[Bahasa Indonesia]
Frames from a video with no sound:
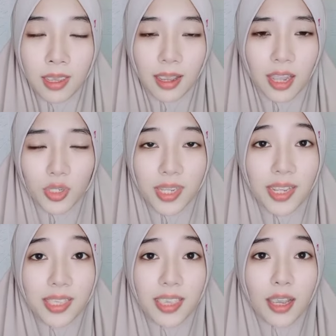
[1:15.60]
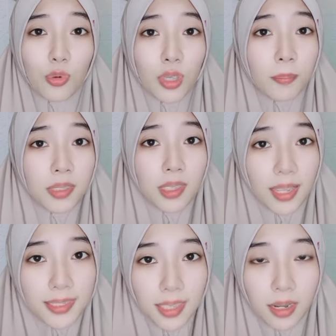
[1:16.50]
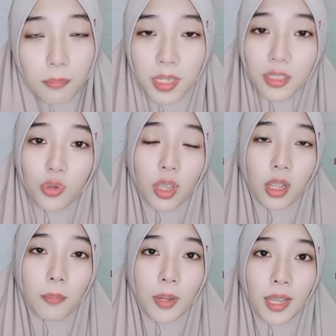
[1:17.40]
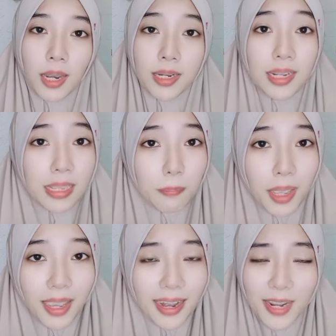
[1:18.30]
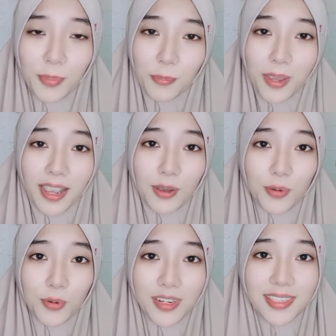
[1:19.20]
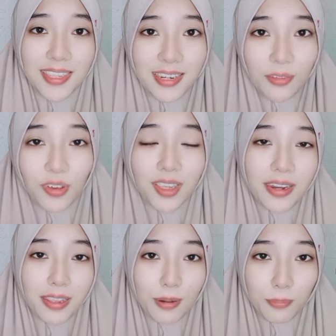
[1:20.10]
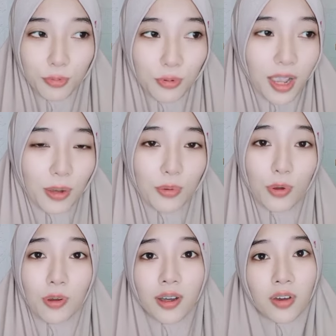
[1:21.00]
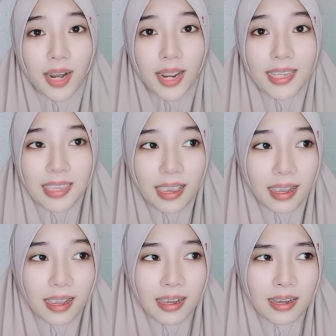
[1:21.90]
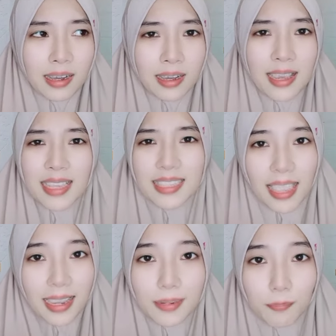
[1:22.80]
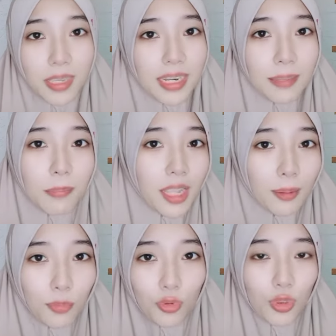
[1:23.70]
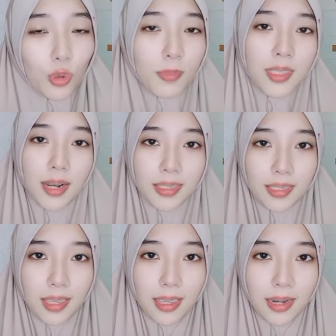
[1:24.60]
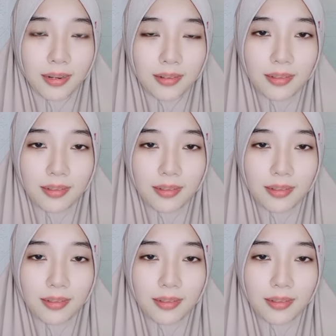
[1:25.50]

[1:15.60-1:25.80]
Kalau seandainya aku yang menjelaskan, banyak juga gak bakalan nerima, karena memang aku di sini fakir ilmu, aku orang yang uh, sangat minim ilmu untuk menjelaskan.